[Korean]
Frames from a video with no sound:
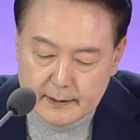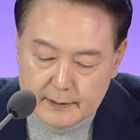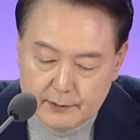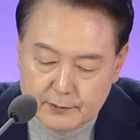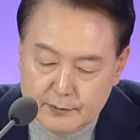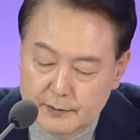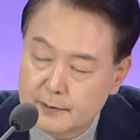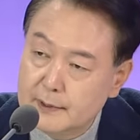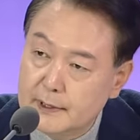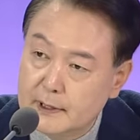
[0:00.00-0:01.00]
그리고
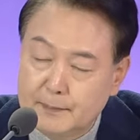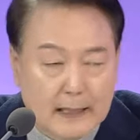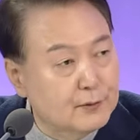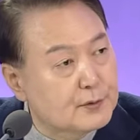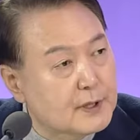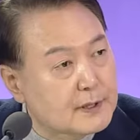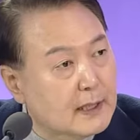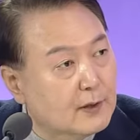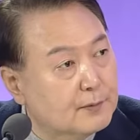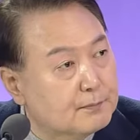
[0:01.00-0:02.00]
이 반도체
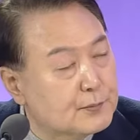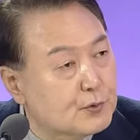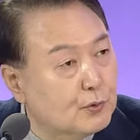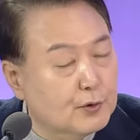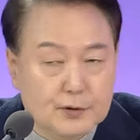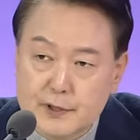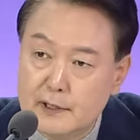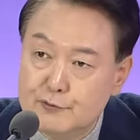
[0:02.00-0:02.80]
산업 초격차를